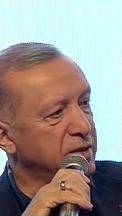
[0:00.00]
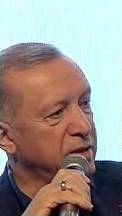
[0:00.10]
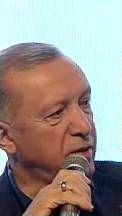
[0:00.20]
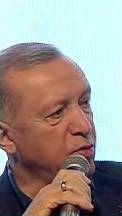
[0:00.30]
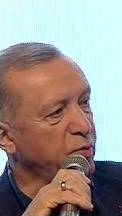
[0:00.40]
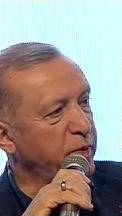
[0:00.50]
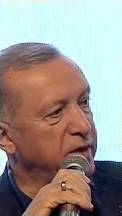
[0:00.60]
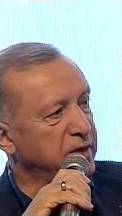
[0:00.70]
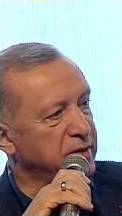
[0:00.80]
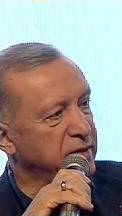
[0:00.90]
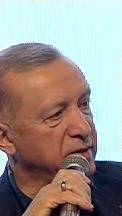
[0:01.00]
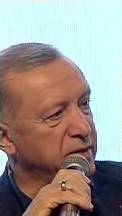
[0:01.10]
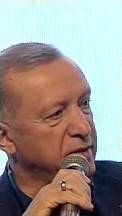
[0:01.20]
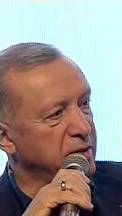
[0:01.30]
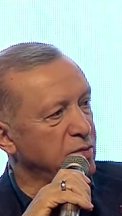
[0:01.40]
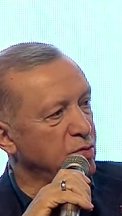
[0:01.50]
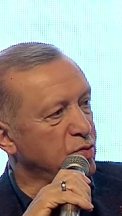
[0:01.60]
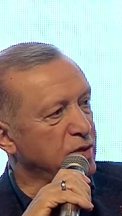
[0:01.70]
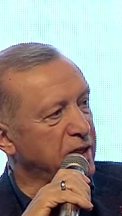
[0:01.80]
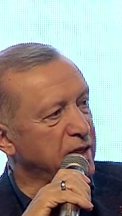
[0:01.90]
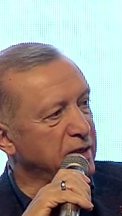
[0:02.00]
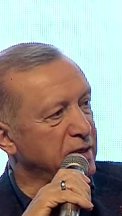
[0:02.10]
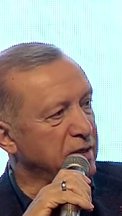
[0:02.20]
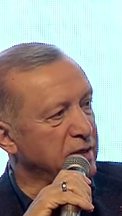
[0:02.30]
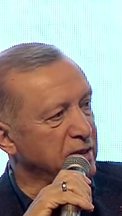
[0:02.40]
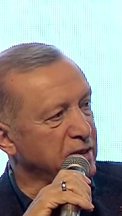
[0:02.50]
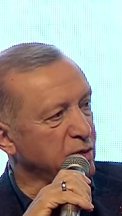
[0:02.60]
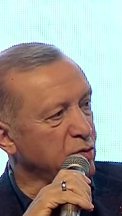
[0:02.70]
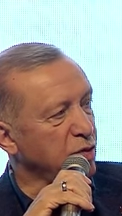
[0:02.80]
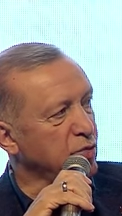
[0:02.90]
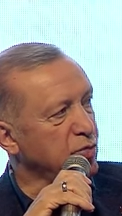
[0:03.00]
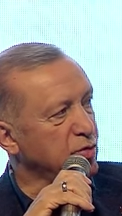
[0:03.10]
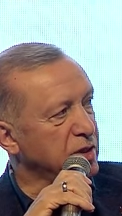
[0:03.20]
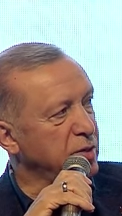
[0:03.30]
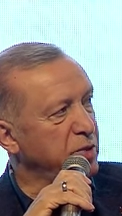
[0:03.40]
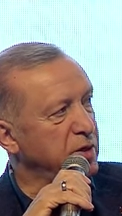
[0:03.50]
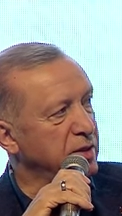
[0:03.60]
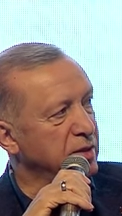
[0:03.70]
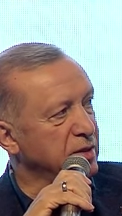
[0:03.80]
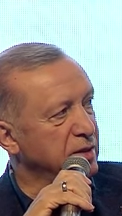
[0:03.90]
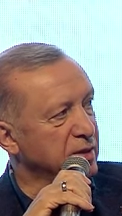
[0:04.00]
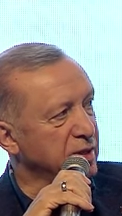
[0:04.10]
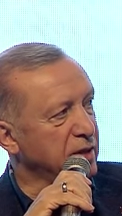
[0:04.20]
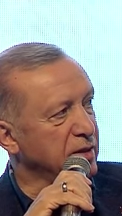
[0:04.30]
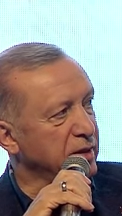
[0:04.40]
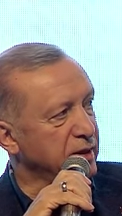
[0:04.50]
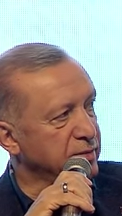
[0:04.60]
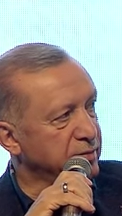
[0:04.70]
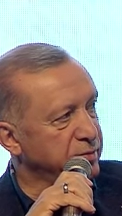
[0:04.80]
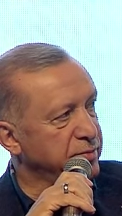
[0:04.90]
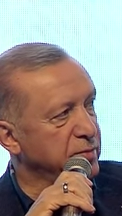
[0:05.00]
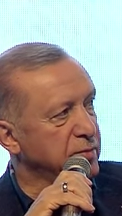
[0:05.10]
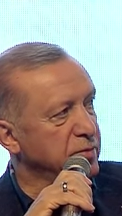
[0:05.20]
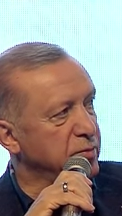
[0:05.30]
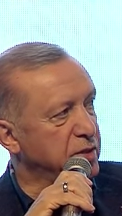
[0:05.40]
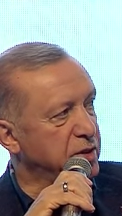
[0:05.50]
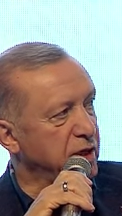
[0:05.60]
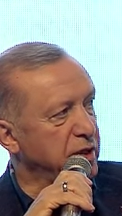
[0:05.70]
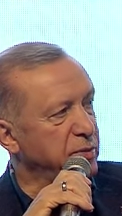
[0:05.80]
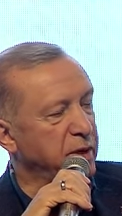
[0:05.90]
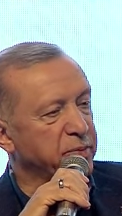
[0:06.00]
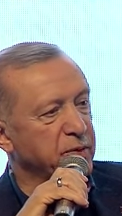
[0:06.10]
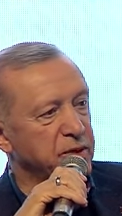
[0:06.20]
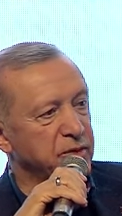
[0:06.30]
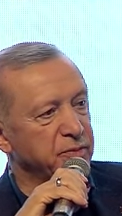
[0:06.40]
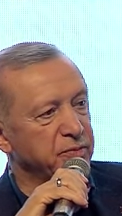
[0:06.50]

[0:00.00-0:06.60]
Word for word: Avrupa yüzde 44 gibi tahıldan bir çekim yaptı.